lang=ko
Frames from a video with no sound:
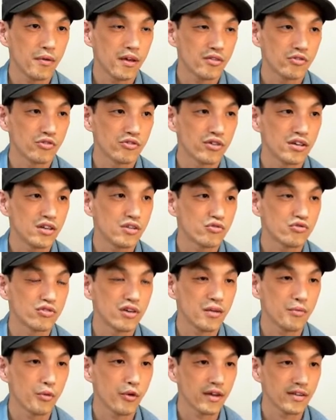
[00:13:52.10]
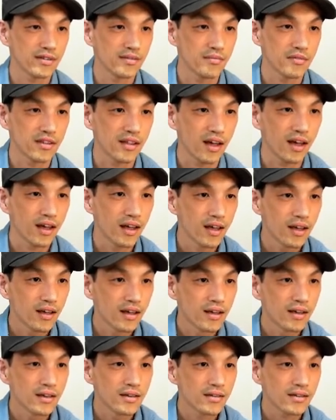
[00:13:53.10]
배수를 구해 보겠습니다.
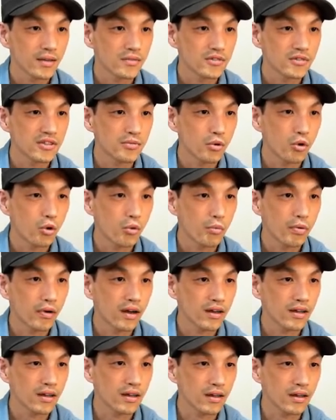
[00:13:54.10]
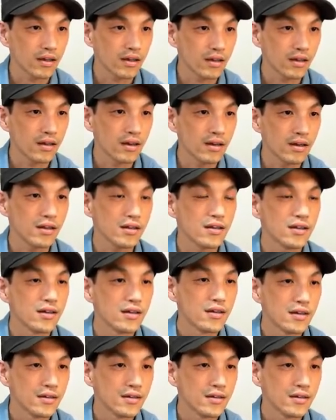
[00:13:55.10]
35 곱하기 1,